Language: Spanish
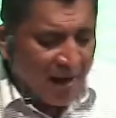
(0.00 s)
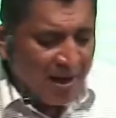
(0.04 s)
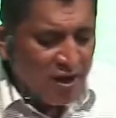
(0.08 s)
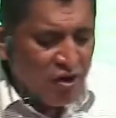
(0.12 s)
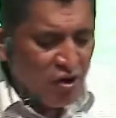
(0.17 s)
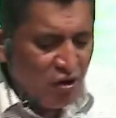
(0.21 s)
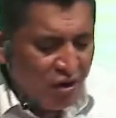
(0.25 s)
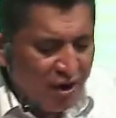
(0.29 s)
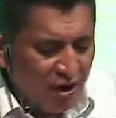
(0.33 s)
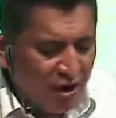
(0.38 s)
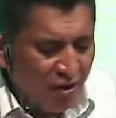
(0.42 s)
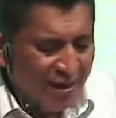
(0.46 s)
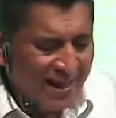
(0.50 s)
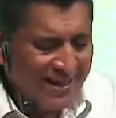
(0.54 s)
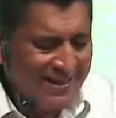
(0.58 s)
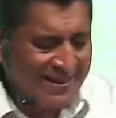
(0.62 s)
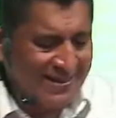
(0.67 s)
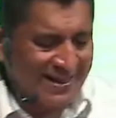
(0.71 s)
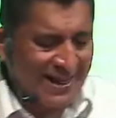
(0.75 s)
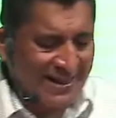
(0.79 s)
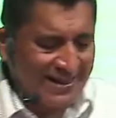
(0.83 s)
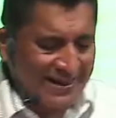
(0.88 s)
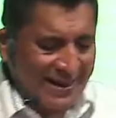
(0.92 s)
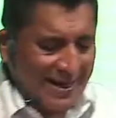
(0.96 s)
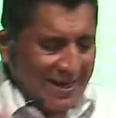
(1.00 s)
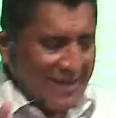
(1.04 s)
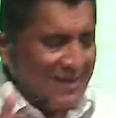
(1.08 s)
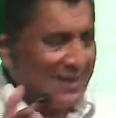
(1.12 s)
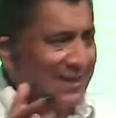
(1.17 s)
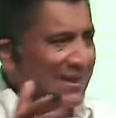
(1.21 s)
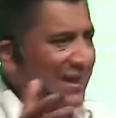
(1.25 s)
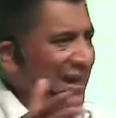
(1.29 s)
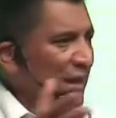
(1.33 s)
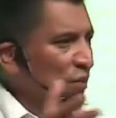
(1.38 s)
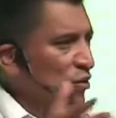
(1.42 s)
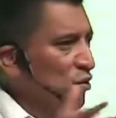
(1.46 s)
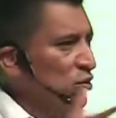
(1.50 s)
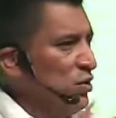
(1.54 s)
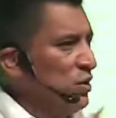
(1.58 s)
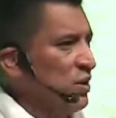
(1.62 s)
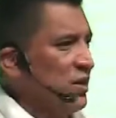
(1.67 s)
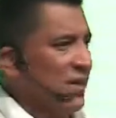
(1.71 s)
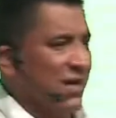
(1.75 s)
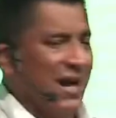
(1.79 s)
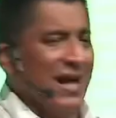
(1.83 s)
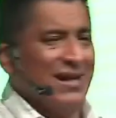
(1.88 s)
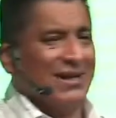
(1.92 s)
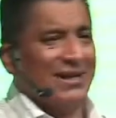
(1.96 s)
yo creo que estas
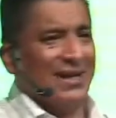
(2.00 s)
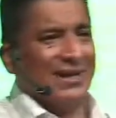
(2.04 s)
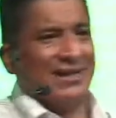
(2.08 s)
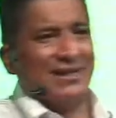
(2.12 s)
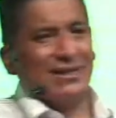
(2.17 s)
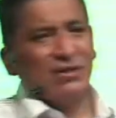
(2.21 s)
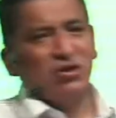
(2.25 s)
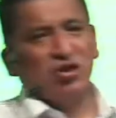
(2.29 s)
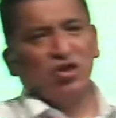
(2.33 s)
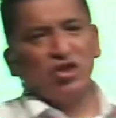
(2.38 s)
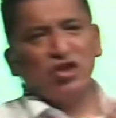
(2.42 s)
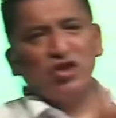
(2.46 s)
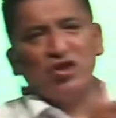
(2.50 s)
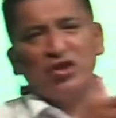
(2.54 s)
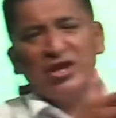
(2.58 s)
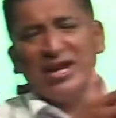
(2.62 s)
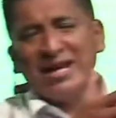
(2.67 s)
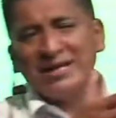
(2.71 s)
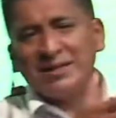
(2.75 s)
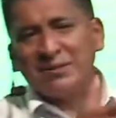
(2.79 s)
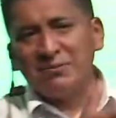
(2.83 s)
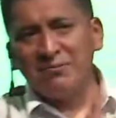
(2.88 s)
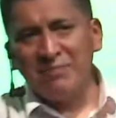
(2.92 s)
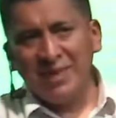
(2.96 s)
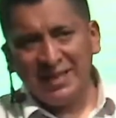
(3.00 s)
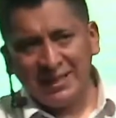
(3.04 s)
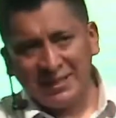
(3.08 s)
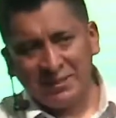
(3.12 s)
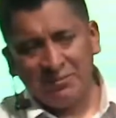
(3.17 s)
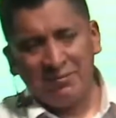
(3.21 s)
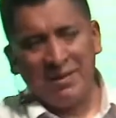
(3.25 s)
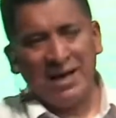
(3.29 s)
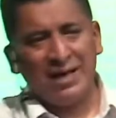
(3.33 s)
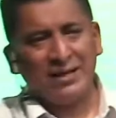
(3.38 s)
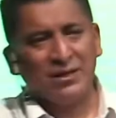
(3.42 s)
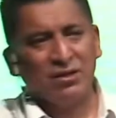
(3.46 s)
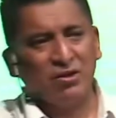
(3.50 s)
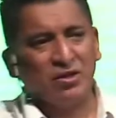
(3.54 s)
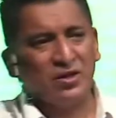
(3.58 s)
circunstancias no son las mismas,